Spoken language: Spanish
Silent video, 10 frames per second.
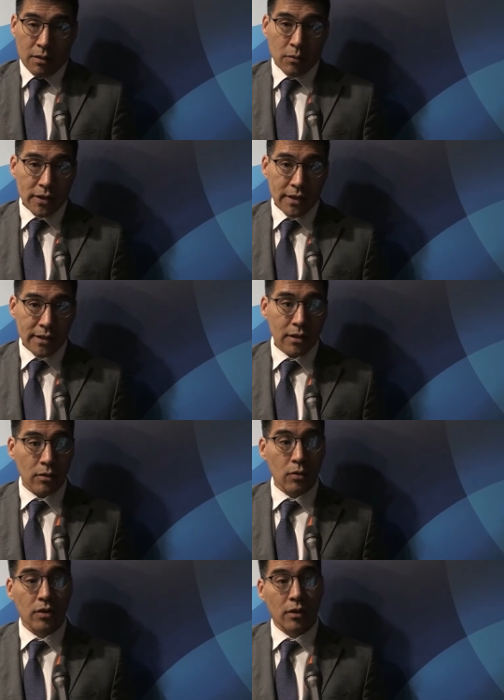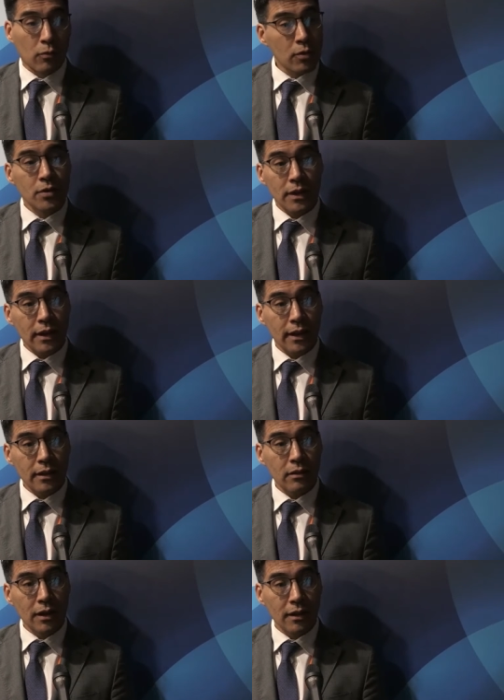Muy sencillo, los recursos
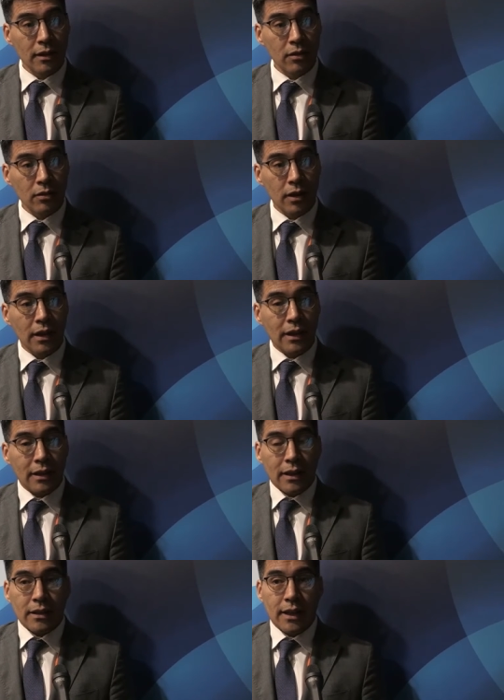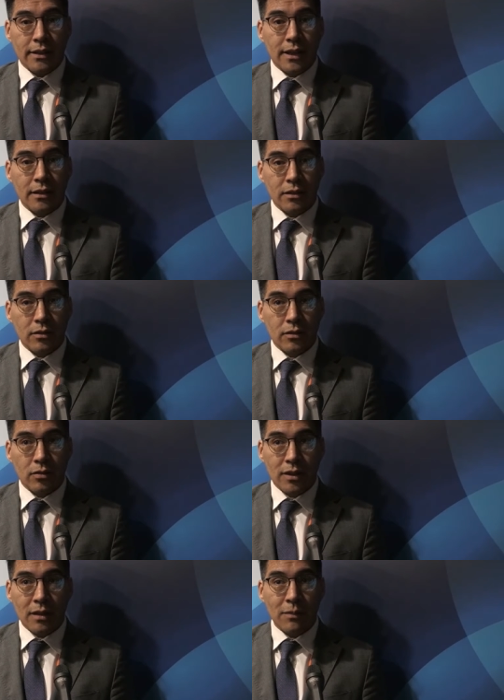energéticos de la región están
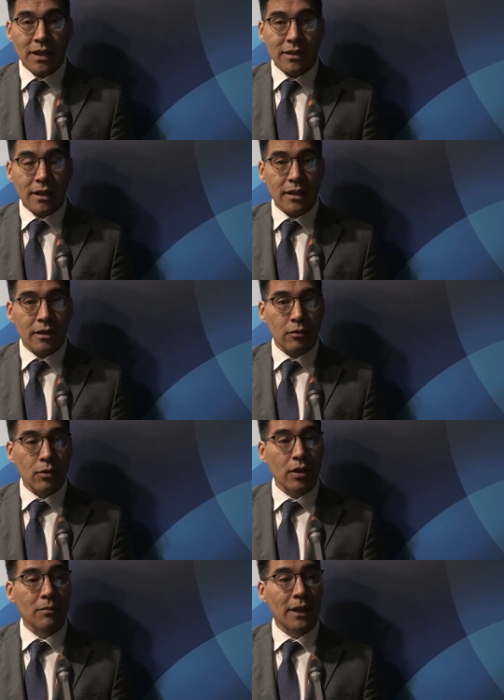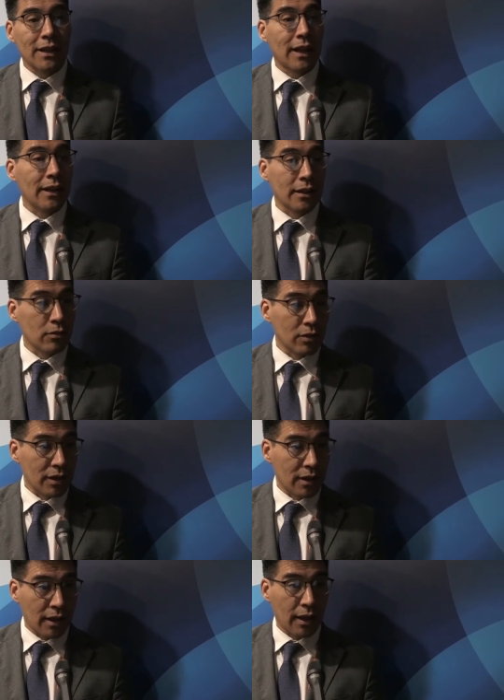totalmente distribuidos de manera
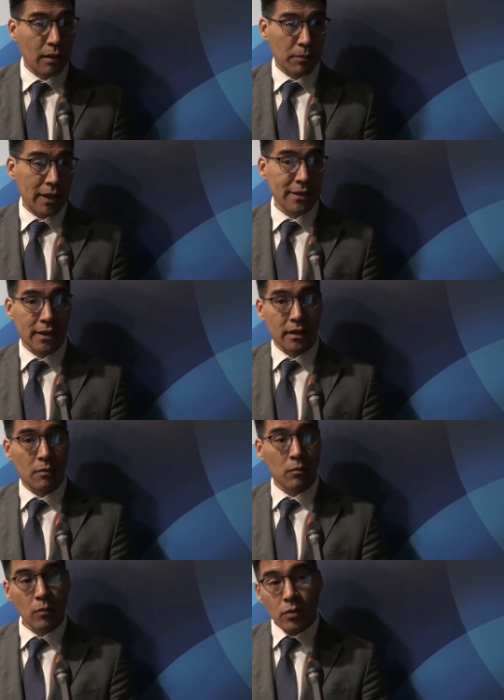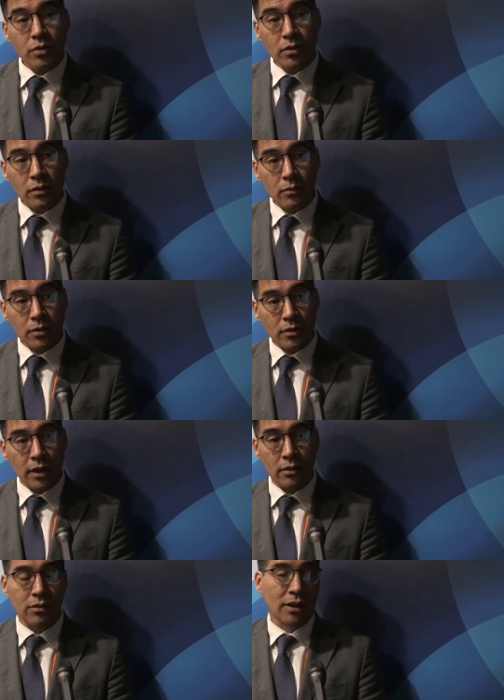aleatoria. Hay países que tienen muchos recursos y
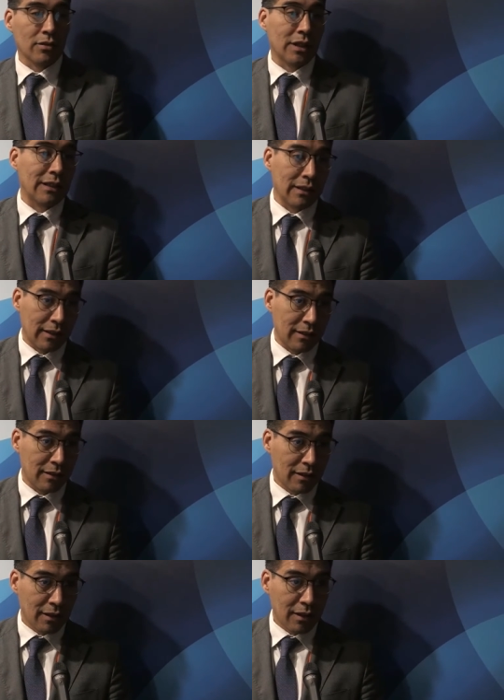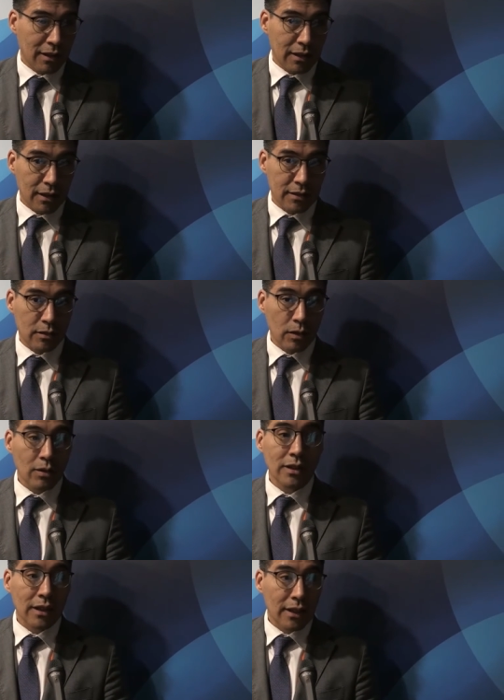hay otros que no tienen nada. Y si no hay
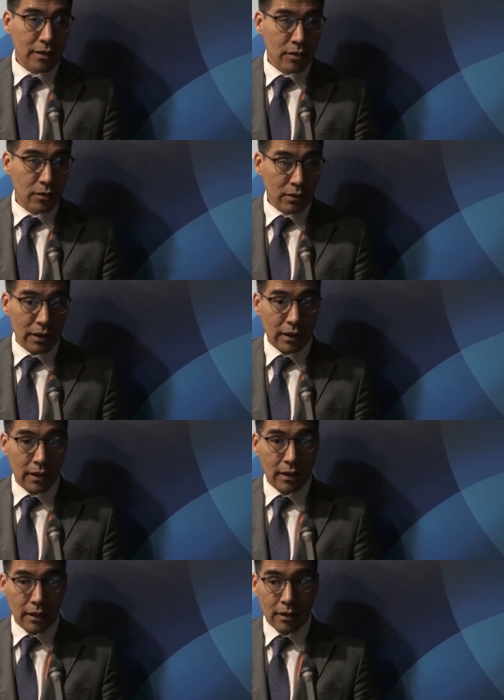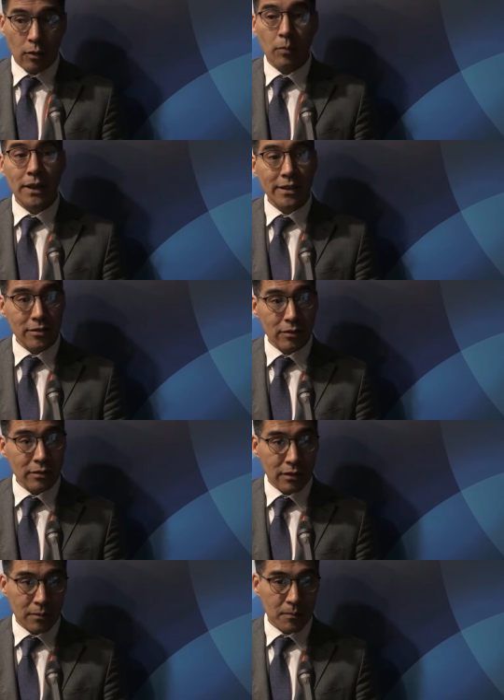una integración y, y cooperación,
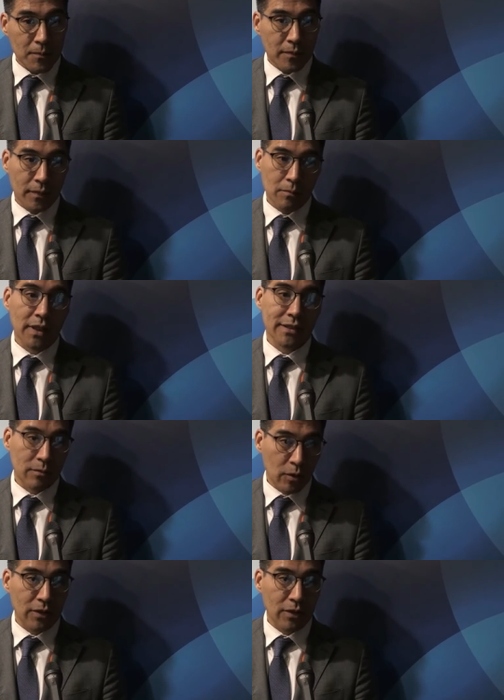va a ser muy